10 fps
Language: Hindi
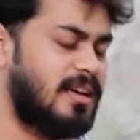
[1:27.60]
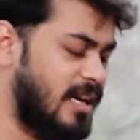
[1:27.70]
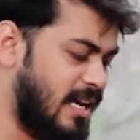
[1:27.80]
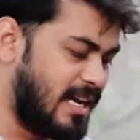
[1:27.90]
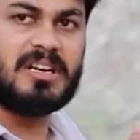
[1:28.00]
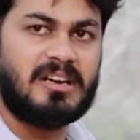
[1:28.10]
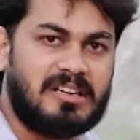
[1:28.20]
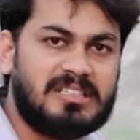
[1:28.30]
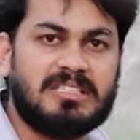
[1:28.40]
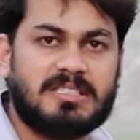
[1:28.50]
है
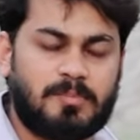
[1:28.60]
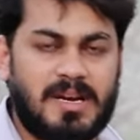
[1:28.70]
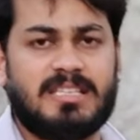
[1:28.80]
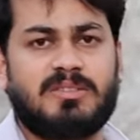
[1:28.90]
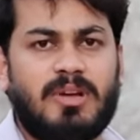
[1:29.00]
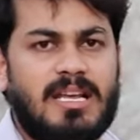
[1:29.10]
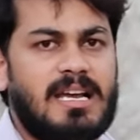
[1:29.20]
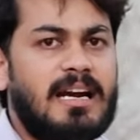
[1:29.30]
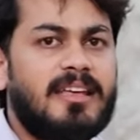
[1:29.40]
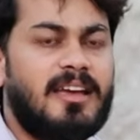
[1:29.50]
300 सीसी प्लस वाला
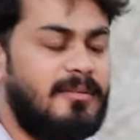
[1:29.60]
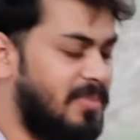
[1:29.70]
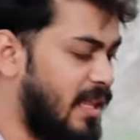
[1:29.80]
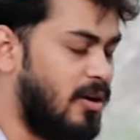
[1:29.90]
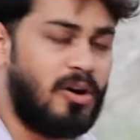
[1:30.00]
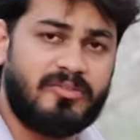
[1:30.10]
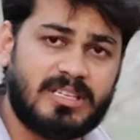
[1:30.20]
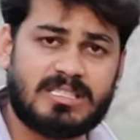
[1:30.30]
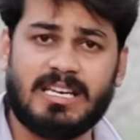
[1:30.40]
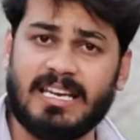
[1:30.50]
गाड़ी है
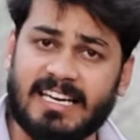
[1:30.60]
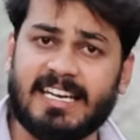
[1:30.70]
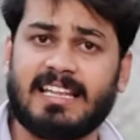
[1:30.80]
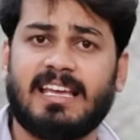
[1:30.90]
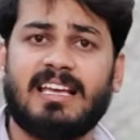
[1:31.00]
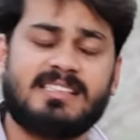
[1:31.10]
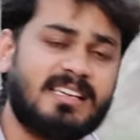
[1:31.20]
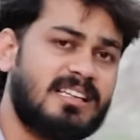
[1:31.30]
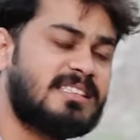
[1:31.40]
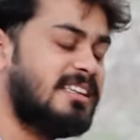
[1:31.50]
ऑब्वियसली हीट आता है
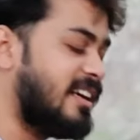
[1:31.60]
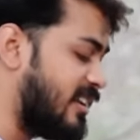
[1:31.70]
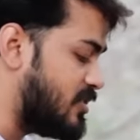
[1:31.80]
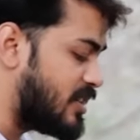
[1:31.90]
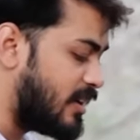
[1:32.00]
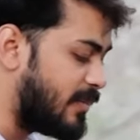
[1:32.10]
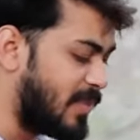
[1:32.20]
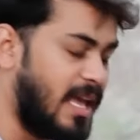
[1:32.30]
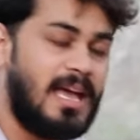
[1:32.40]
सिंगल सिलेंडर इंजन है